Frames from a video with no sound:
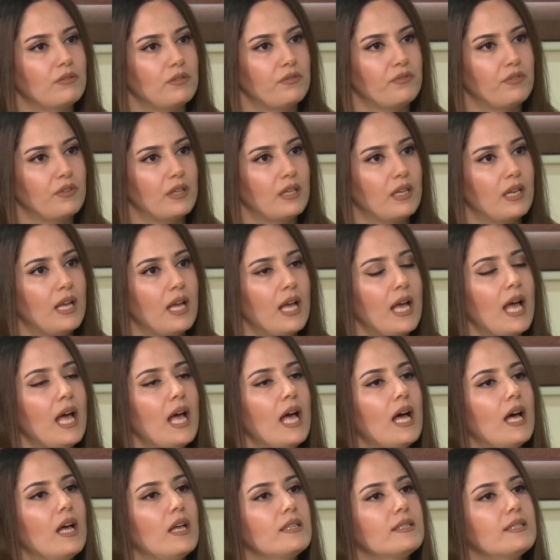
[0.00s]
الطفل
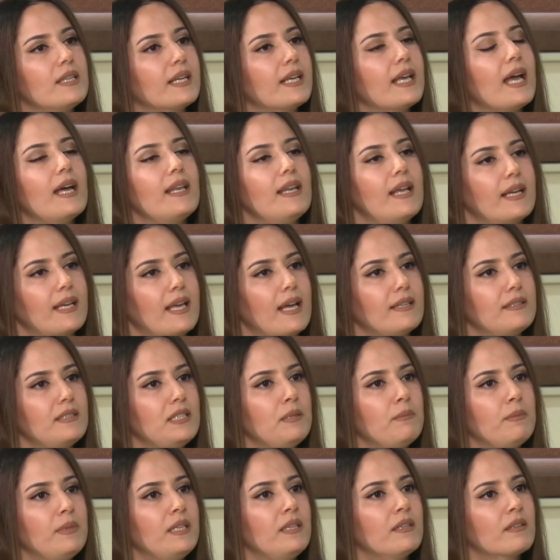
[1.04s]
الذكاء
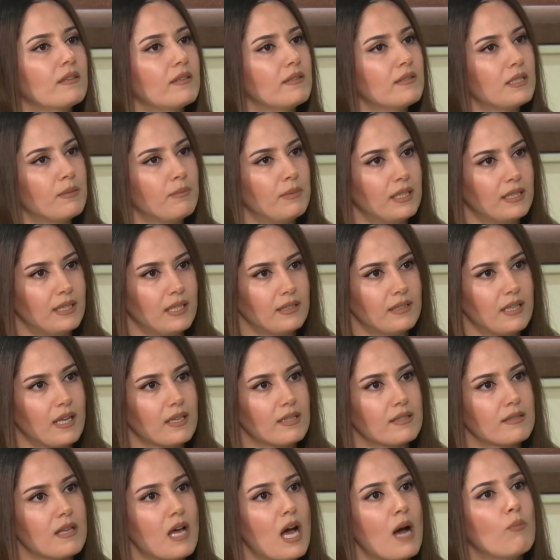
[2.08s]
الاكاديمي ينقسم لثلاث
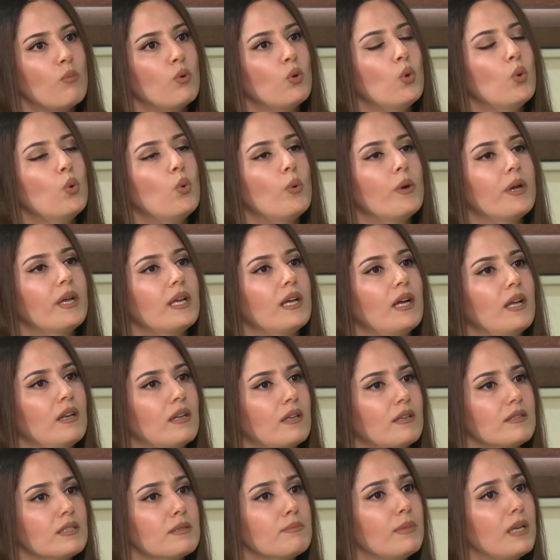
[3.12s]
اقسام وهو
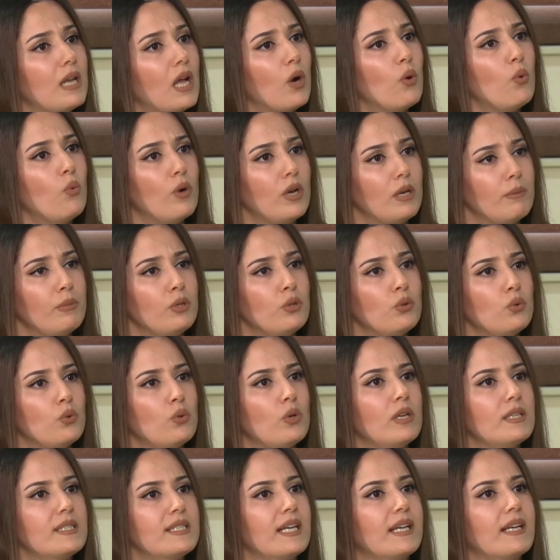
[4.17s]
القسم الاول
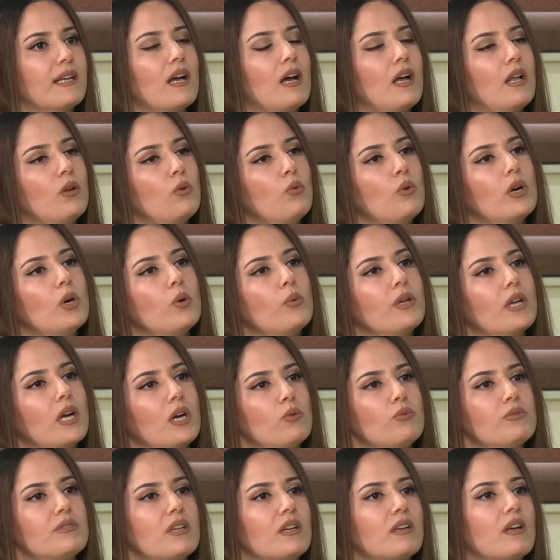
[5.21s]
منه الذكاء اللغوي
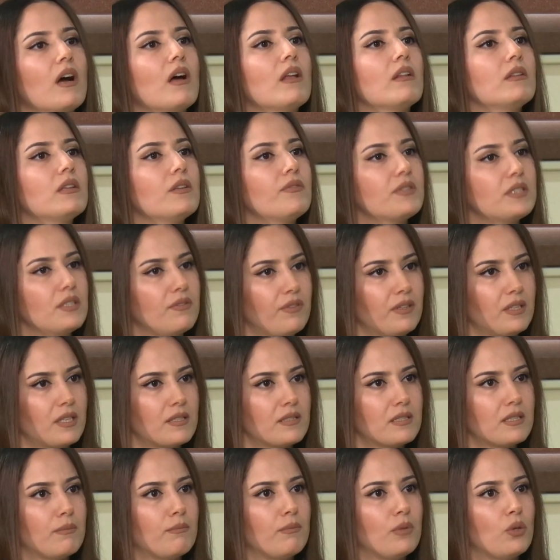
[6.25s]
او الذكاء اللفظي فينا
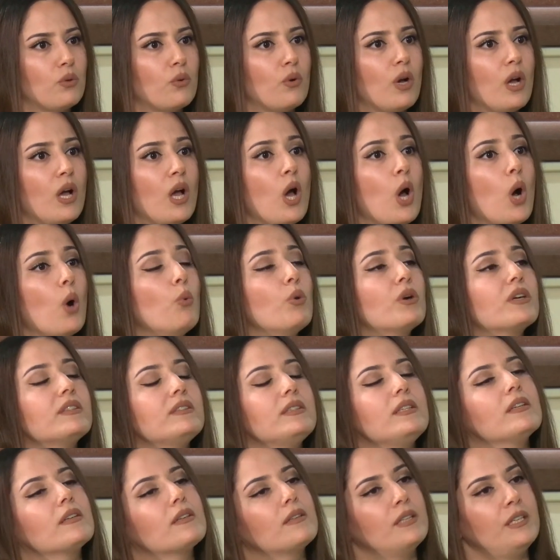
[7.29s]
نسميه
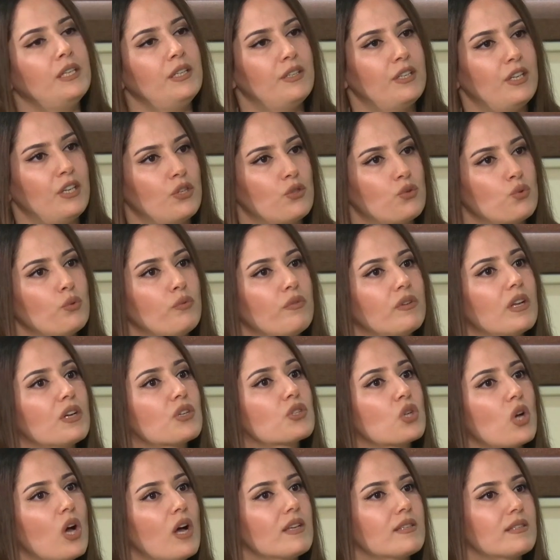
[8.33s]
وكثير نحن نشوف
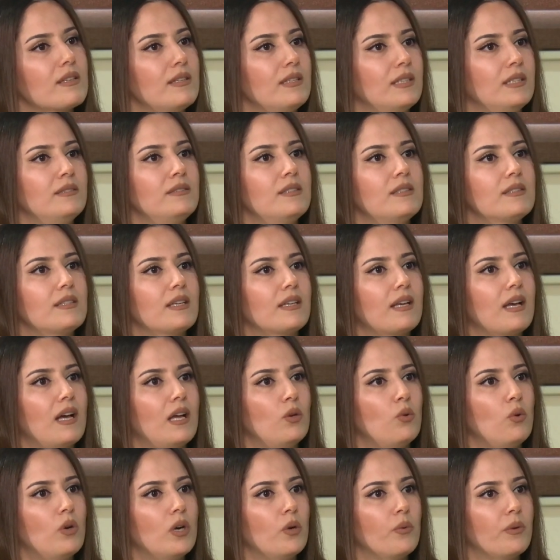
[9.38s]
الاشخاص اللي عندهم
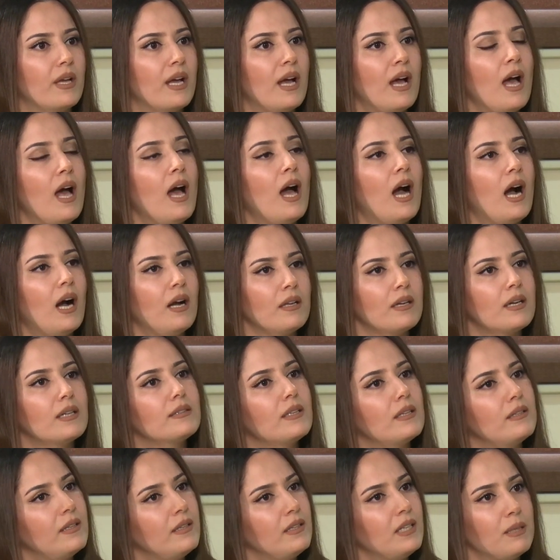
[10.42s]
ذكاء لغوي
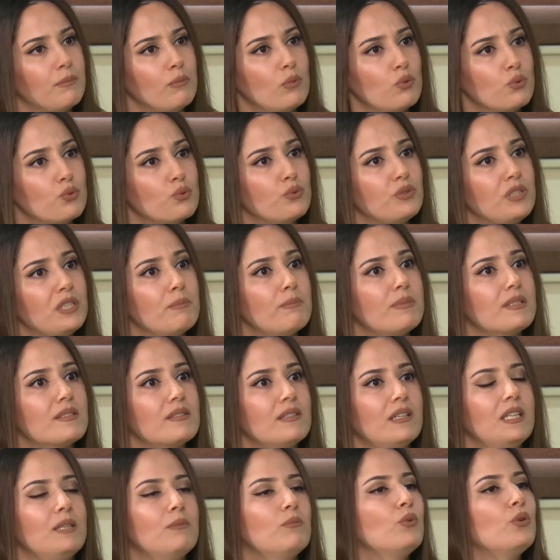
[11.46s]
حقيقه هن موجودين
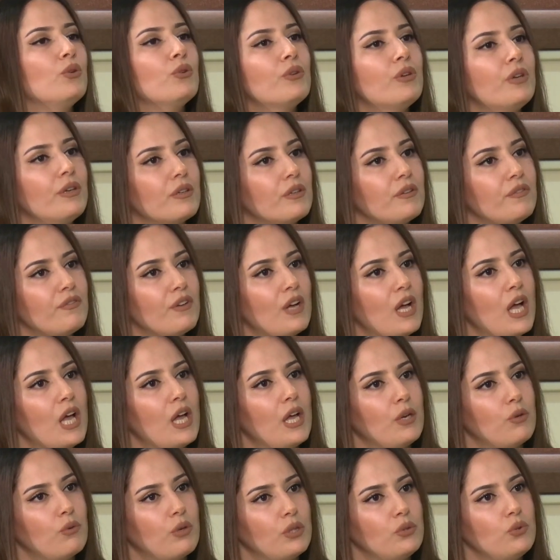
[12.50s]
بس نحن مو نعرف
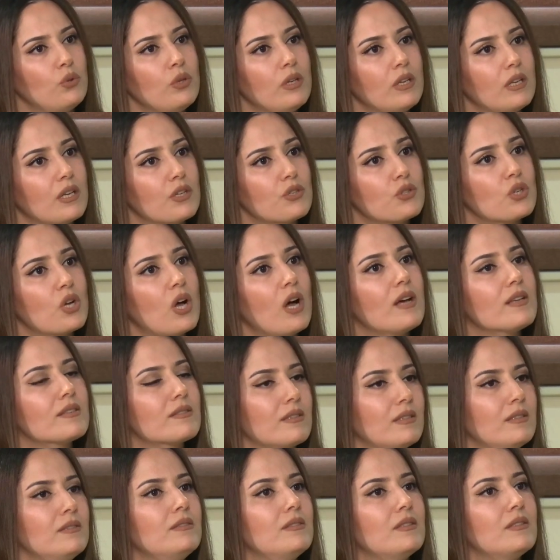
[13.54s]
انه هدول
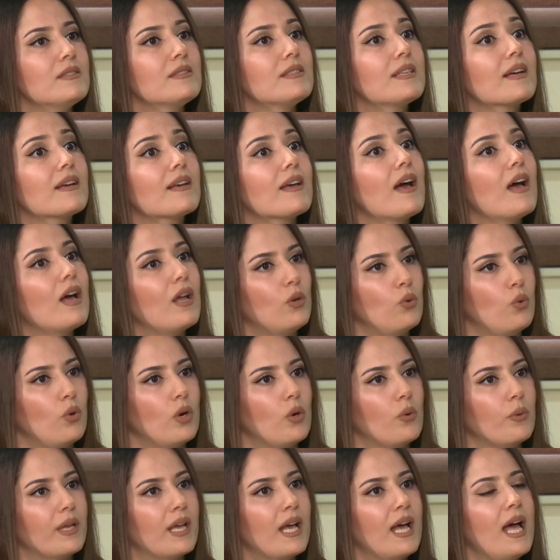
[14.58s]
الاشخاص عندهم ذكاء
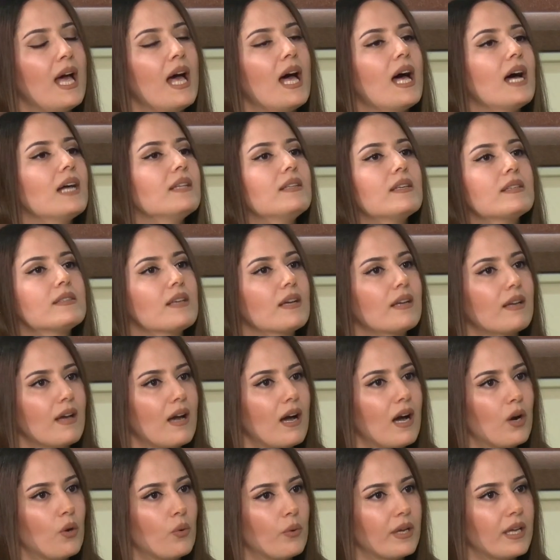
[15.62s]
لغوي هذا
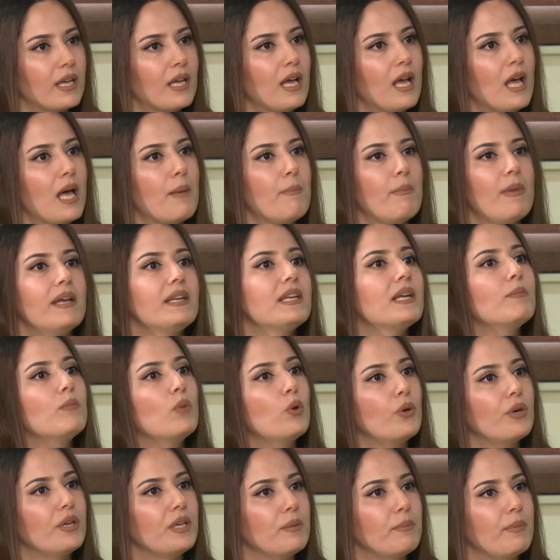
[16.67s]
ذكاء ما
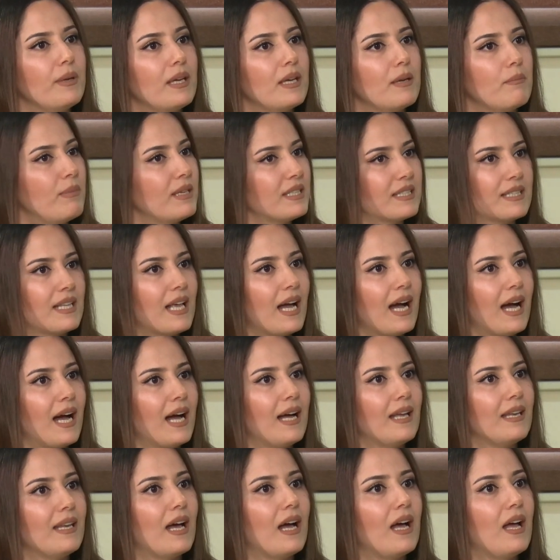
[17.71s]
موهبه بس
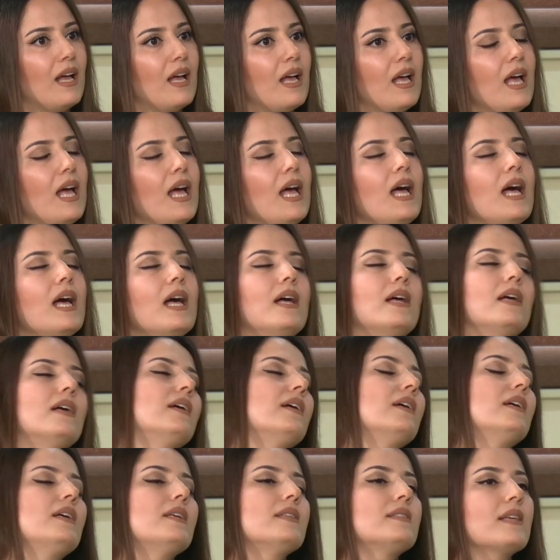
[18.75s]
لحالها
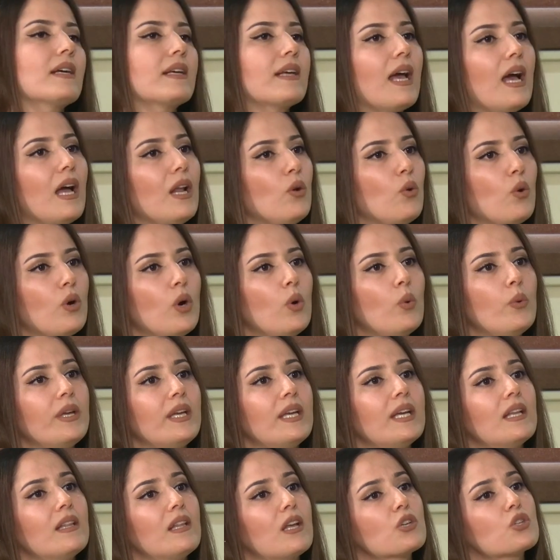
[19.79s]
آه، ذكاء
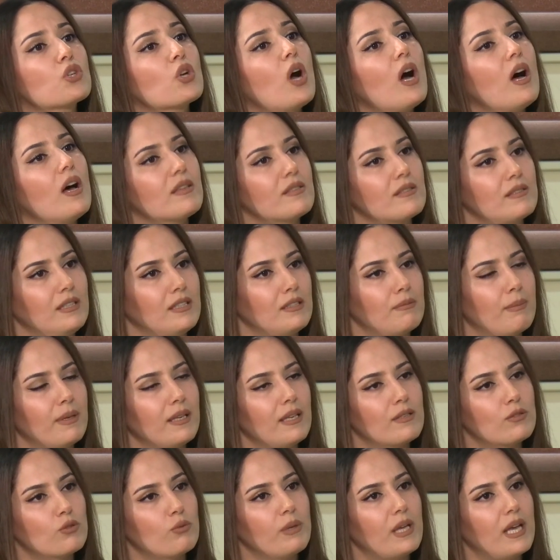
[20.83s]
لغوي الاشخاص اللي
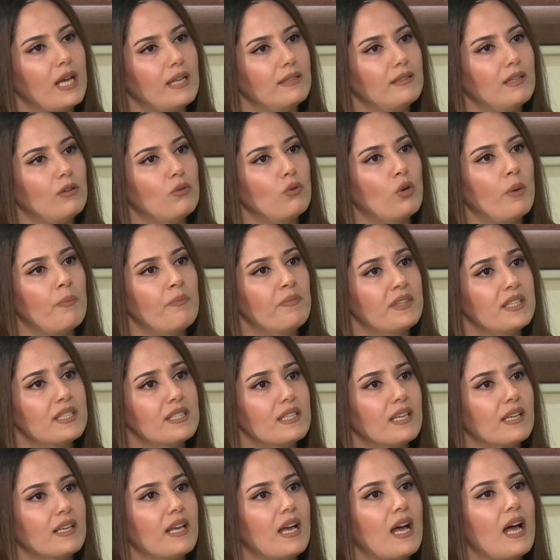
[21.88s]
يتميزوا بهذا النوع من
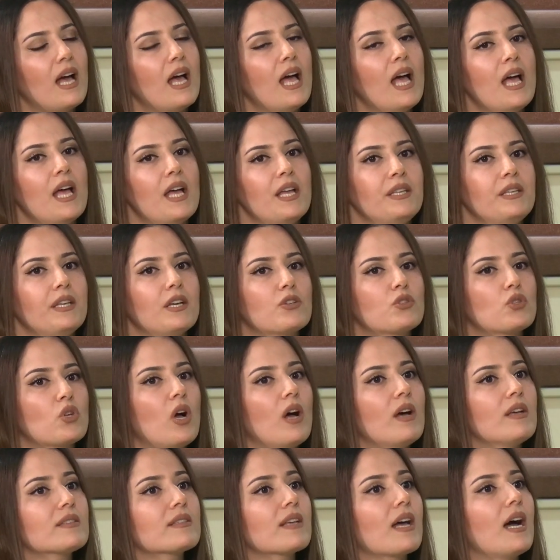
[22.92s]
الذكاء هن
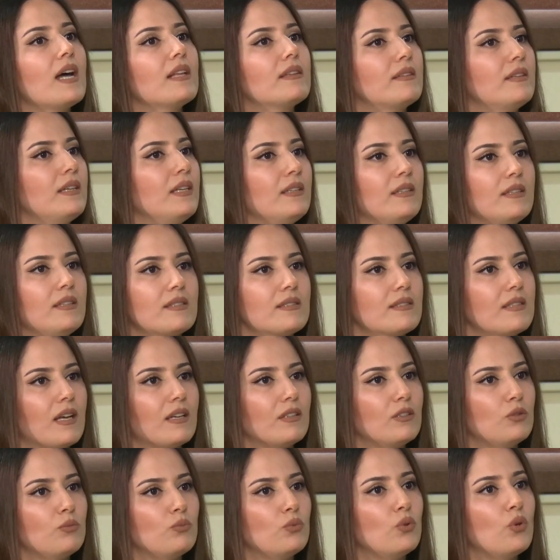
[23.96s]
اشخاص قادرين
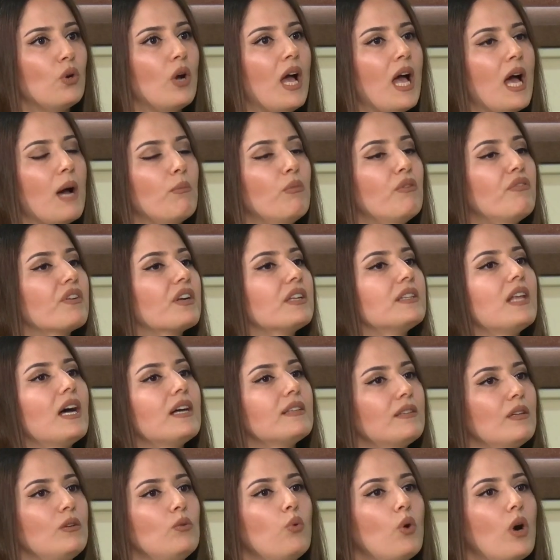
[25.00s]
يستخدموا
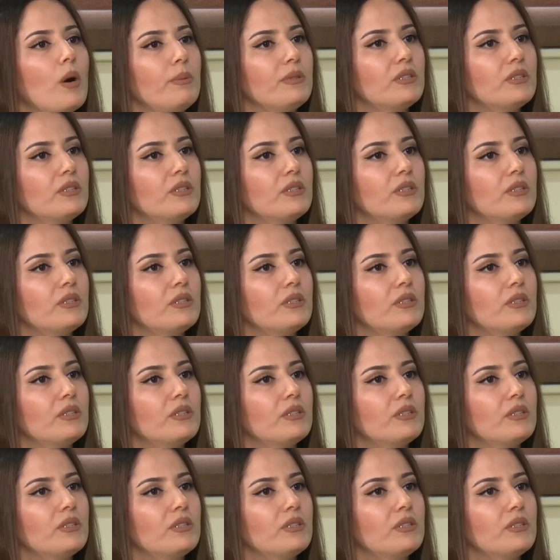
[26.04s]
مفردات اللغه